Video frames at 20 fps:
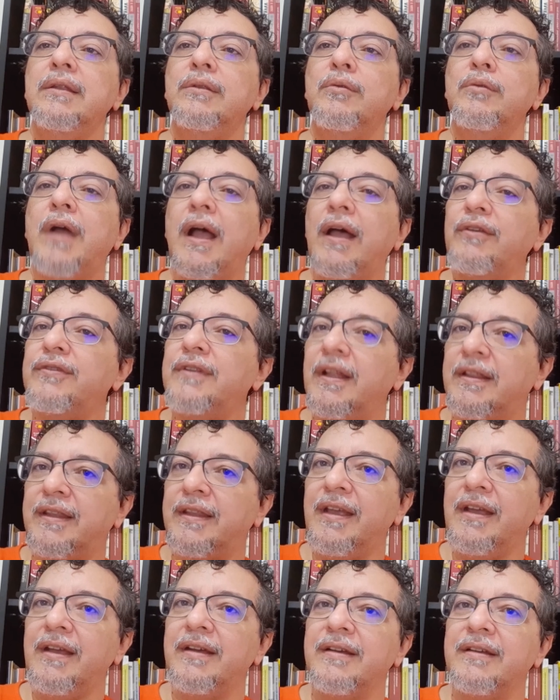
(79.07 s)
no caso da
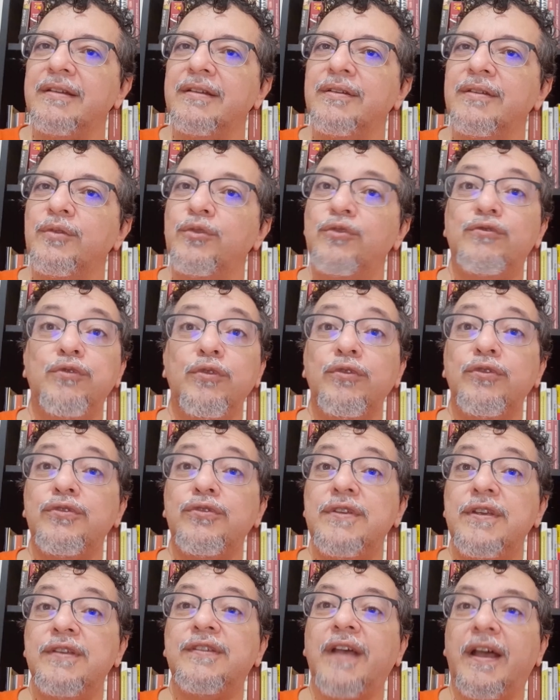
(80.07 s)
Terra, os
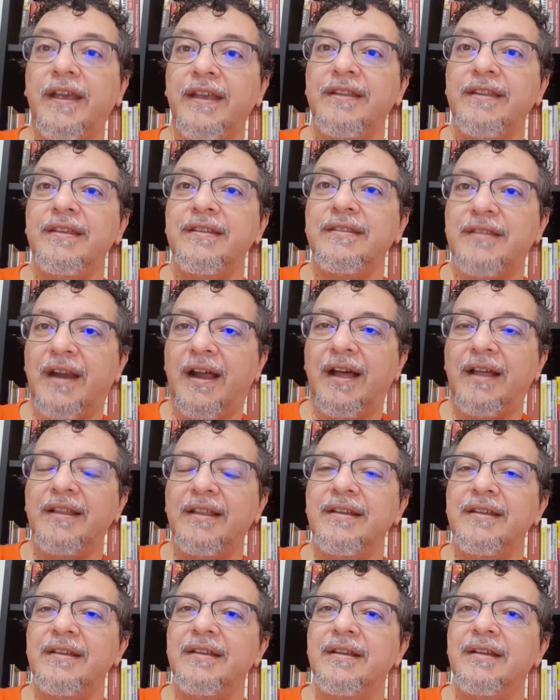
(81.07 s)
fluxos de saída e
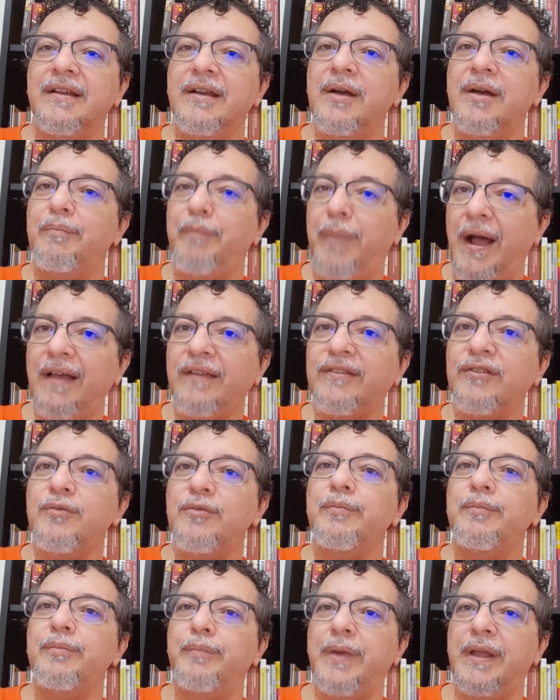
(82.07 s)
entrada
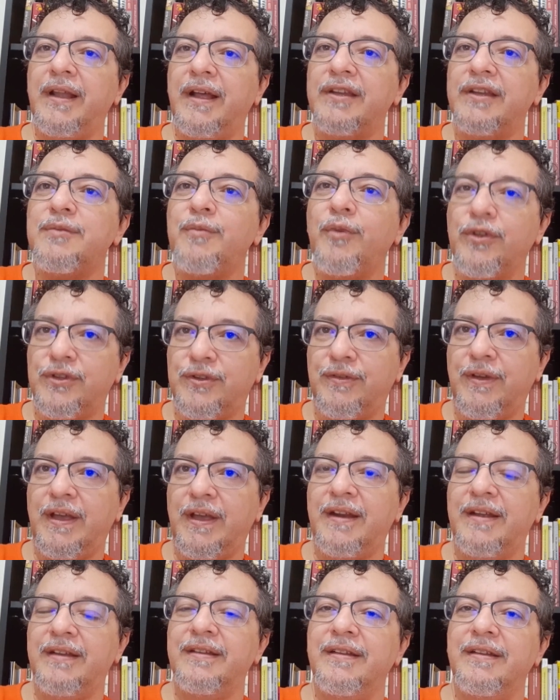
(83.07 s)
passam pela
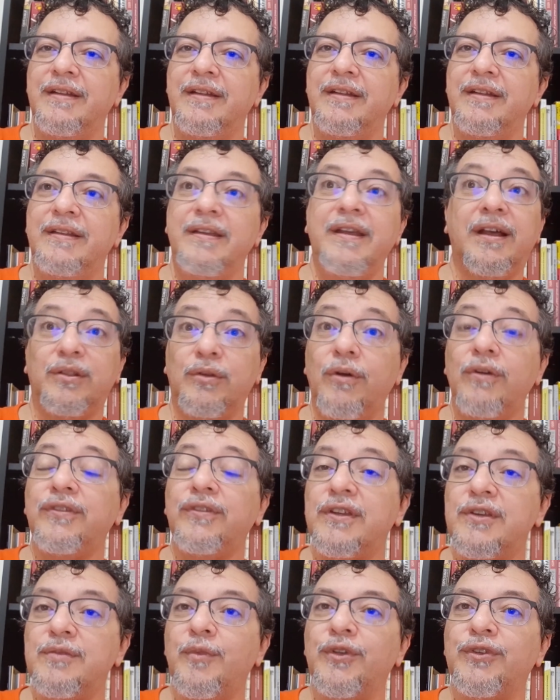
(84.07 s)
atmosfera e a
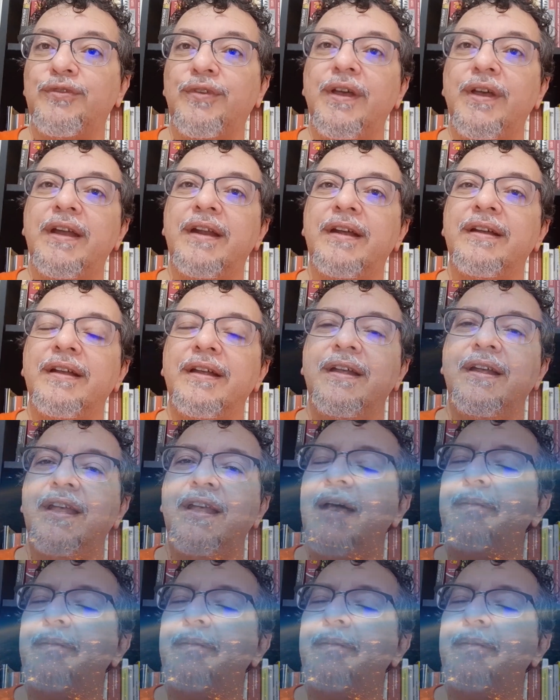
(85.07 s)
nossa atmosfera é